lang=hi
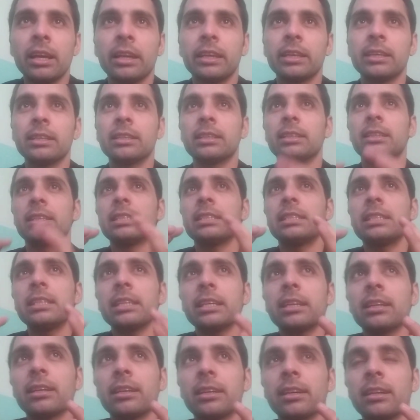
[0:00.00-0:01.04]
कि
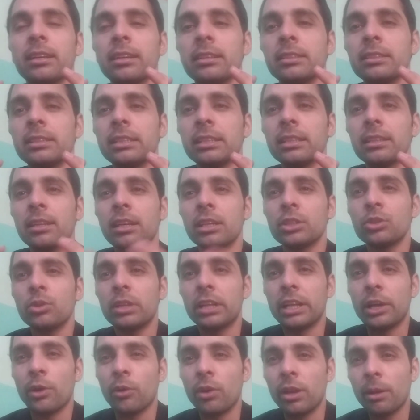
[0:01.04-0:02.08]
किसी कंट्री का जो
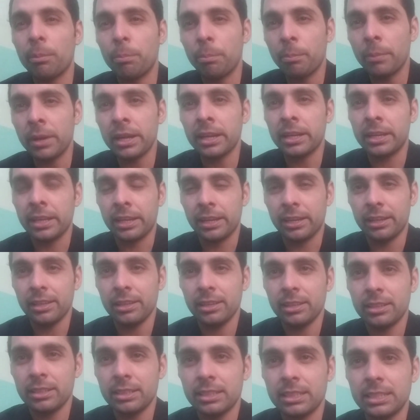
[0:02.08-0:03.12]
डेवलपमेंट है
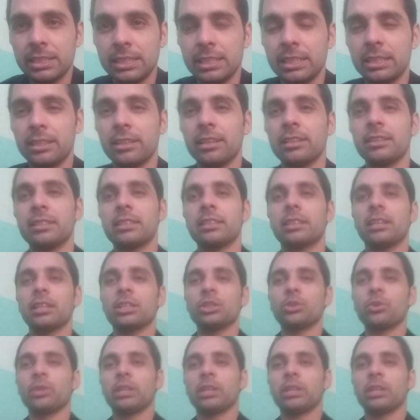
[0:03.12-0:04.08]
किसी कंट्री का जो